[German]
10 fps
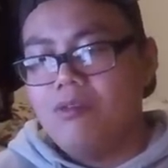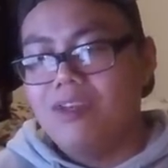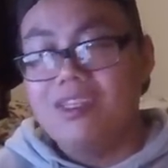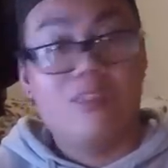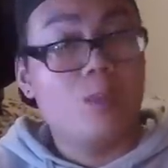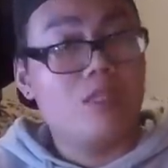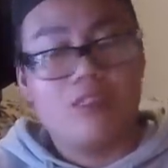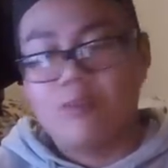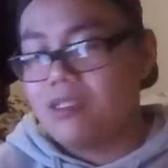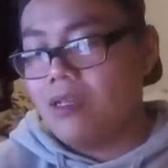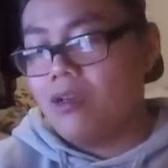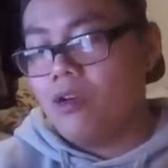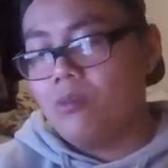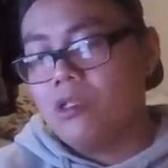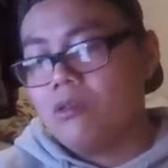Wenn nichts Besseres bis dahin
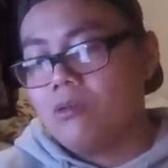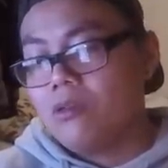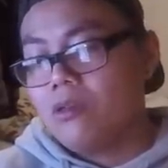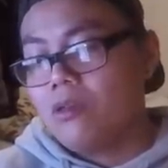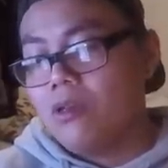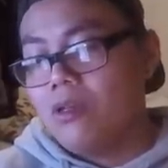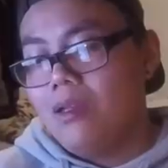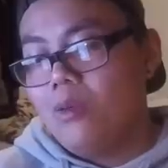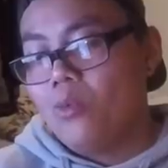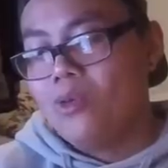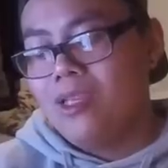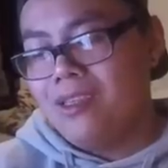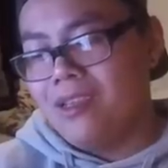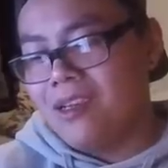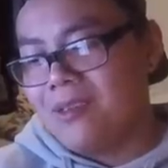kommt.
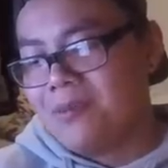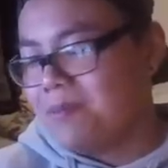Punita.